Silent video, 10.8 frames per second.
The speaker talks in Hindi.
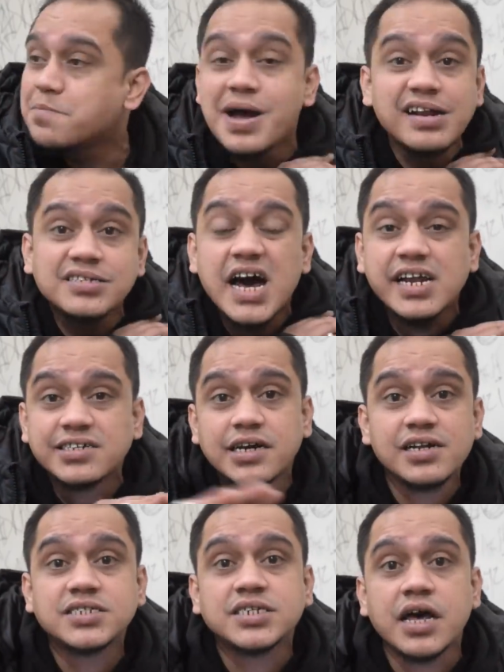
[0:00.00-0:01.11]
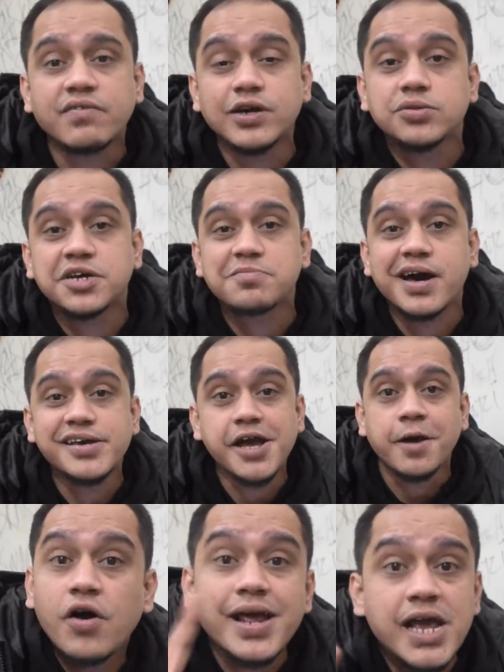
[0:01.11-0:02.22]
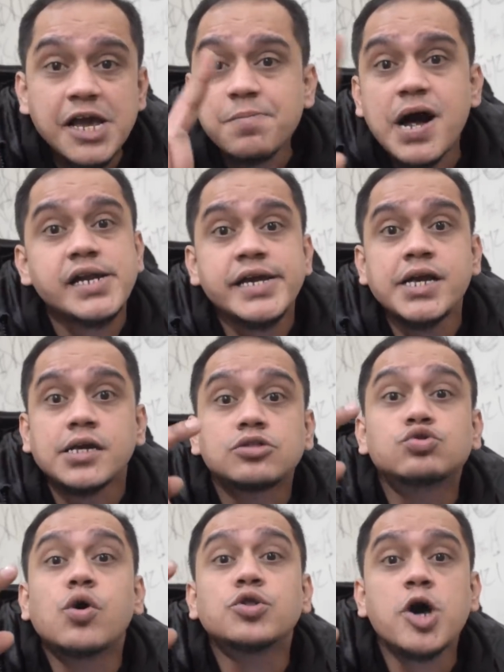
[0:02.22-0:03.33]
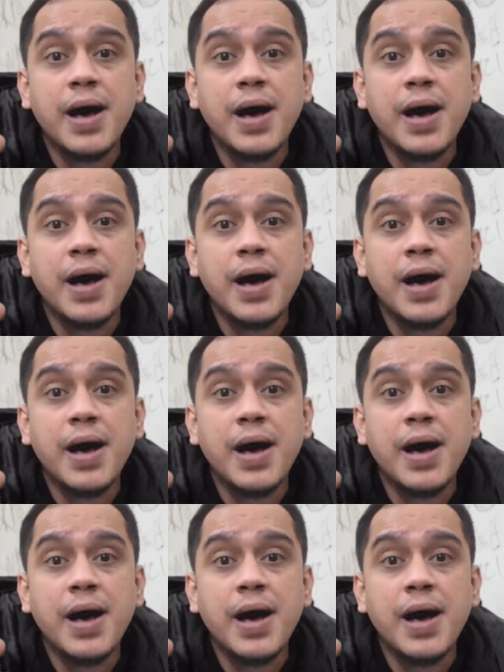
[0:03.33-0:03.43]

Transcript: मैंने सारे चैनल की सारी वीडियो देख मारी है पर एक बार नहीं दो दो